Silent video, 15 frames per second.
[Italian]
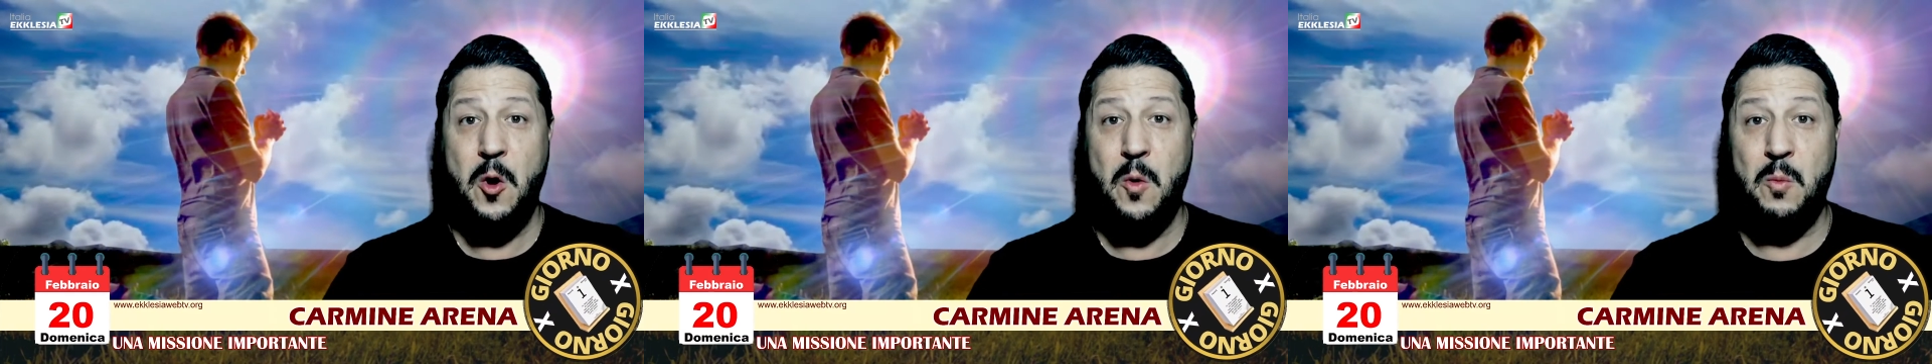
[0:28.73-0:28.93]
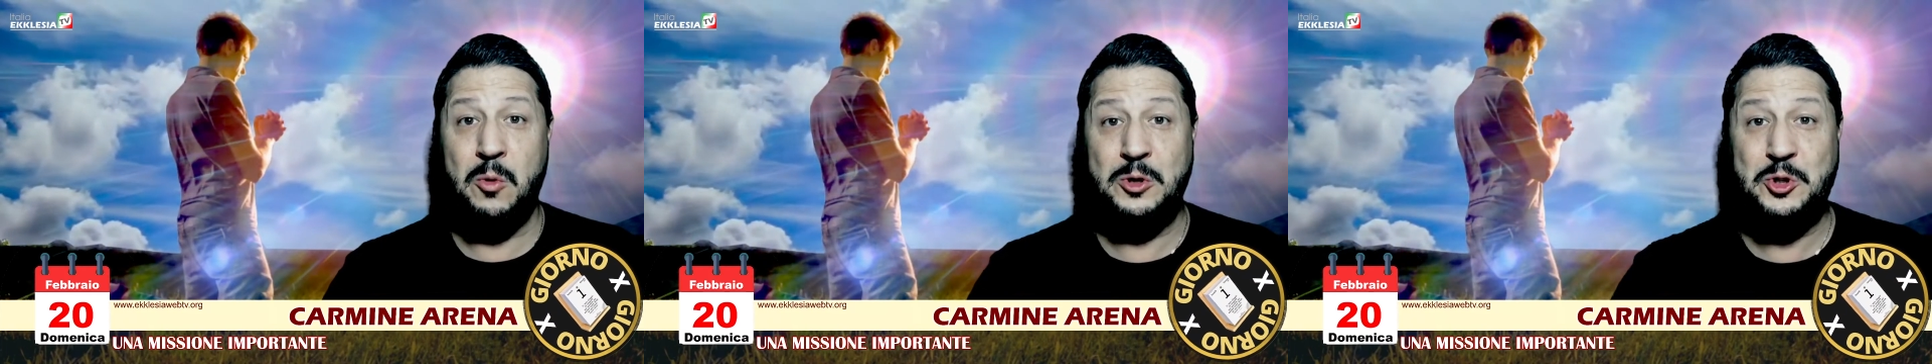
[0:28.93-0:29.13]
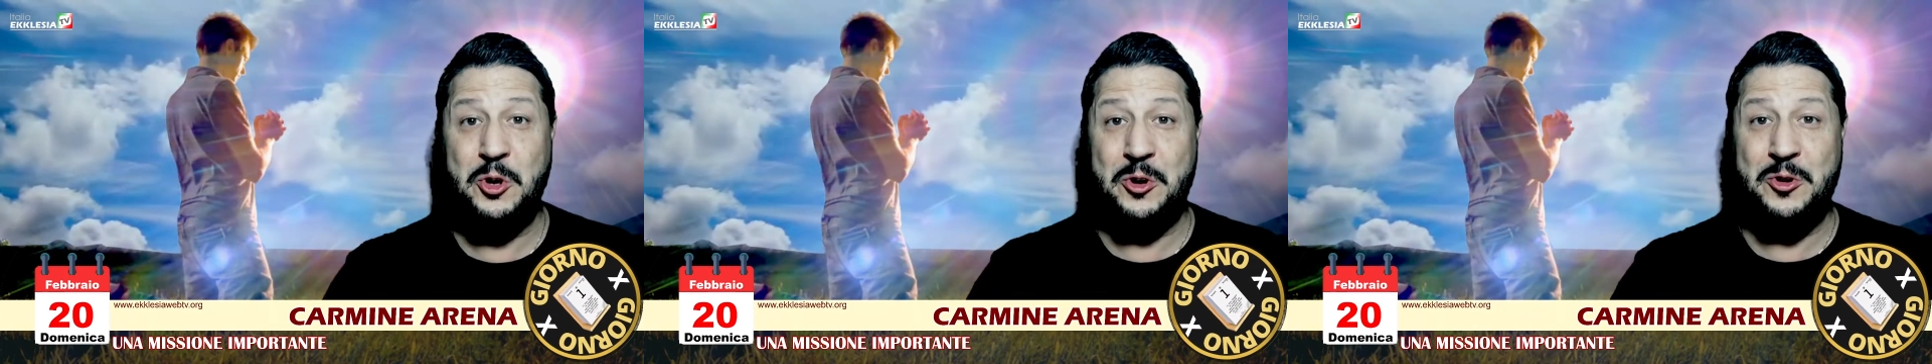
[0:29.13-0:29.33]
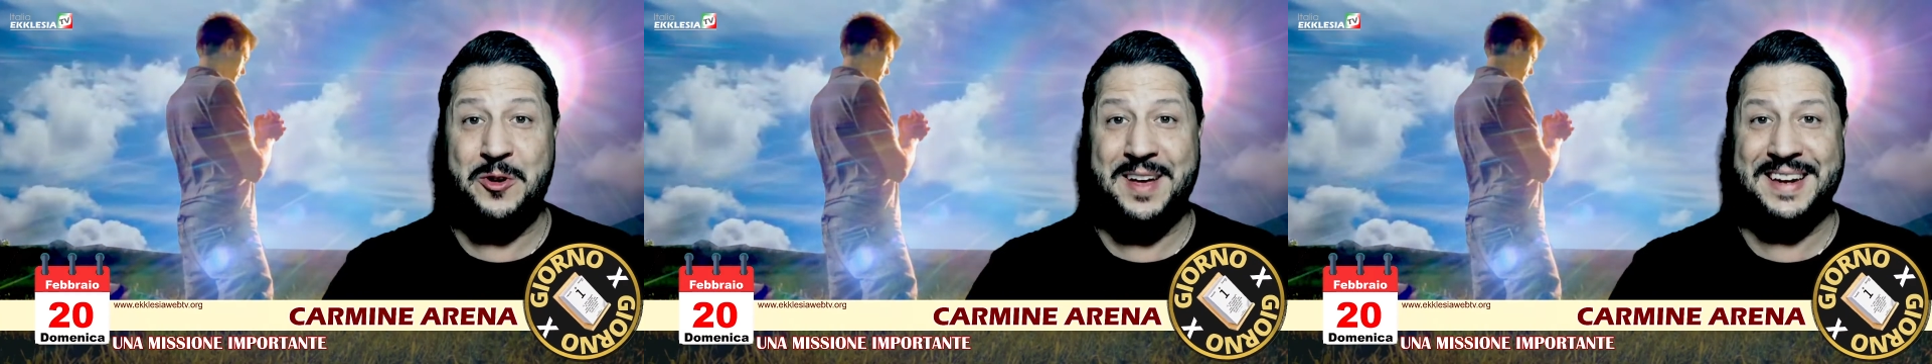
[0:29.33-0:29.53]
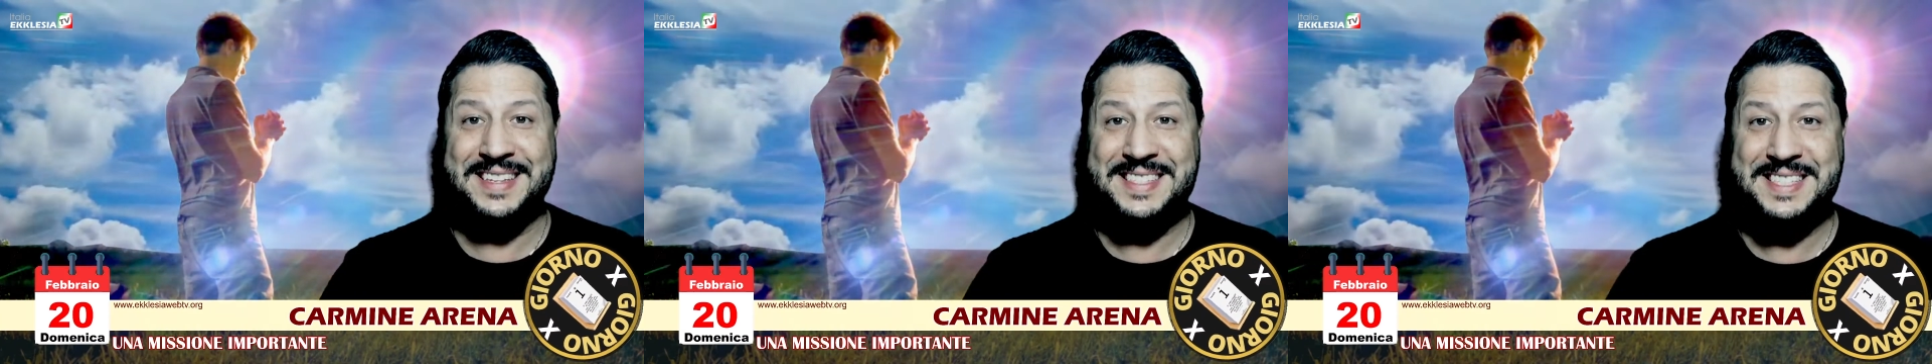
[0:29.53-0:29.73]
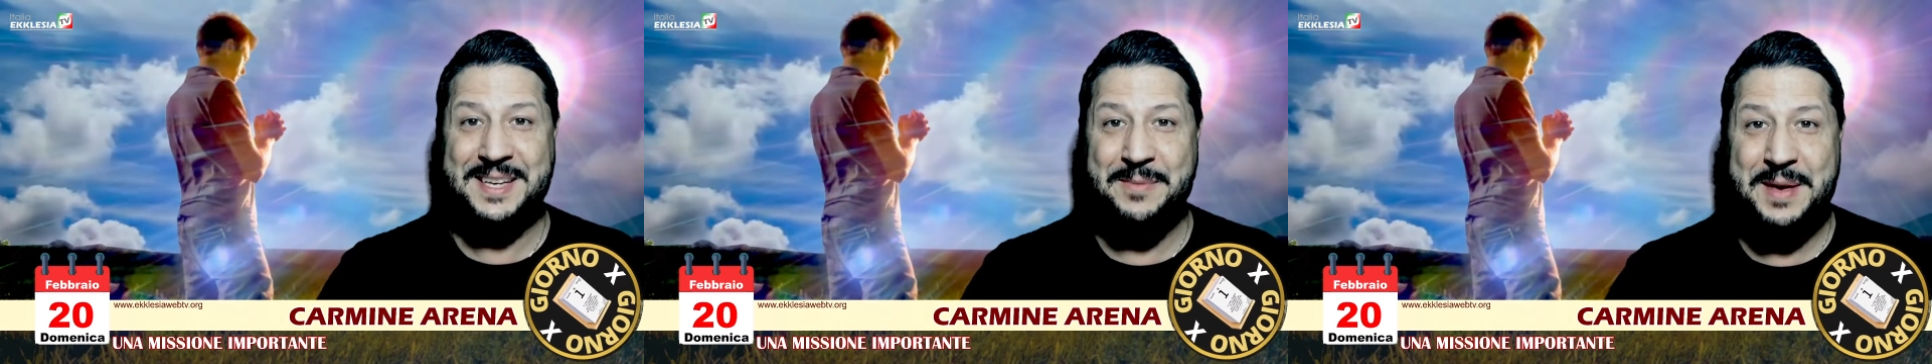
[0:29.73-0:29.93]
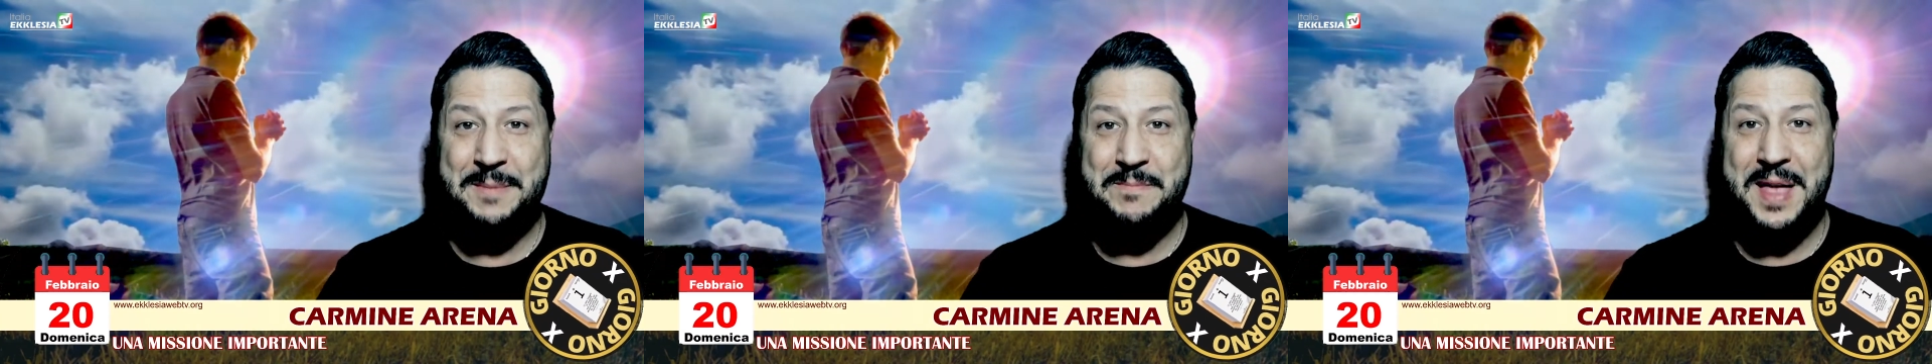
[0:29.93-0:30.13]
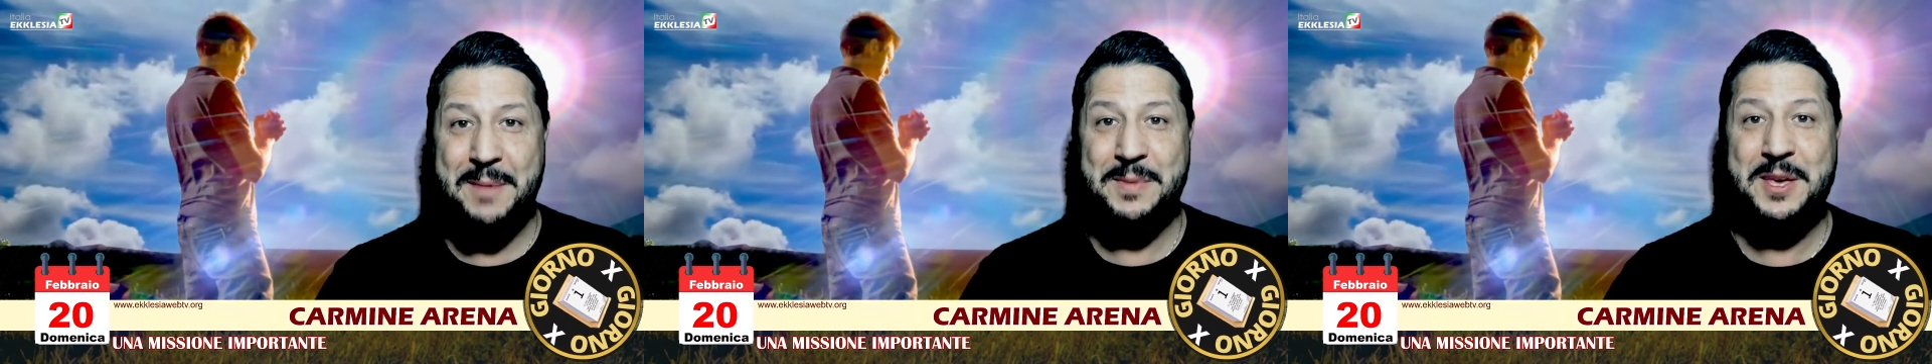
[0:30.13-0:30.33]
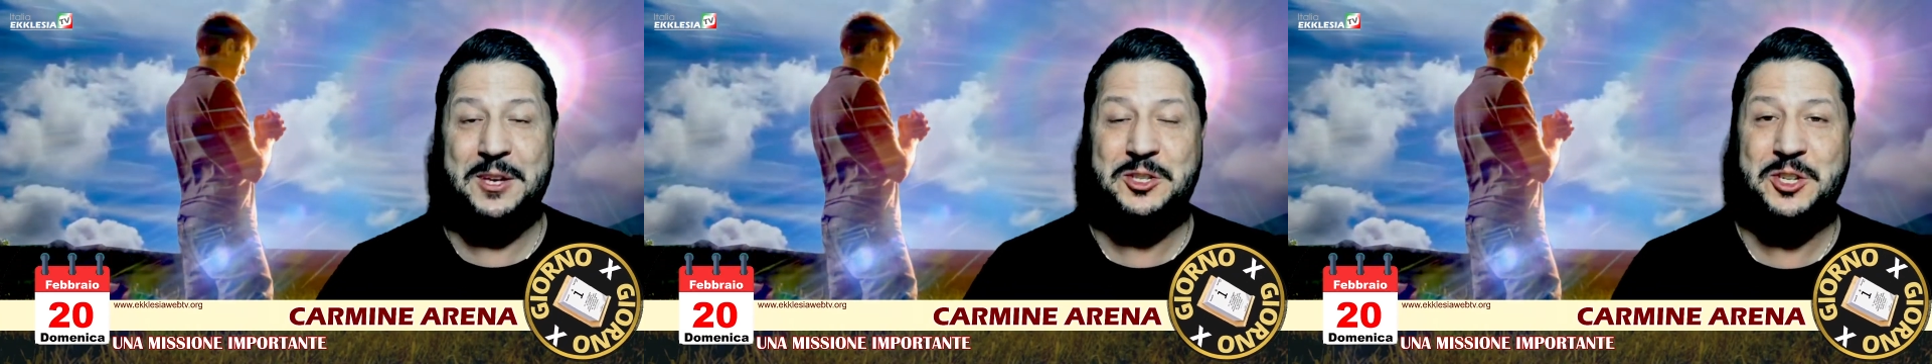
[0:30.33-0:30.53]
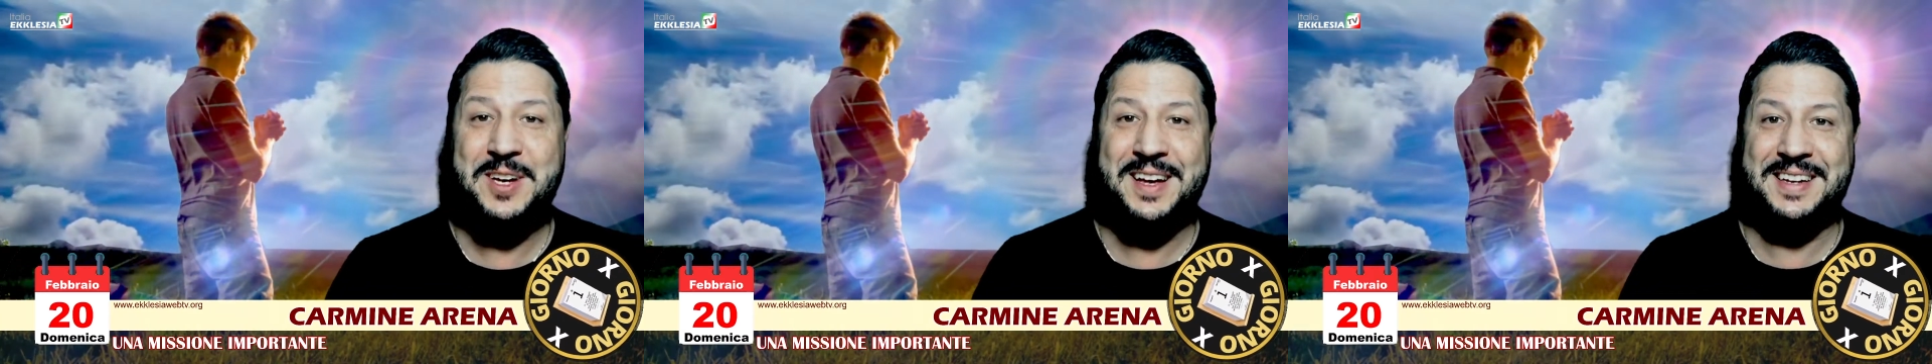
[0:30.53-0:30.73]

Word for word: Buongiorno carissimi amici,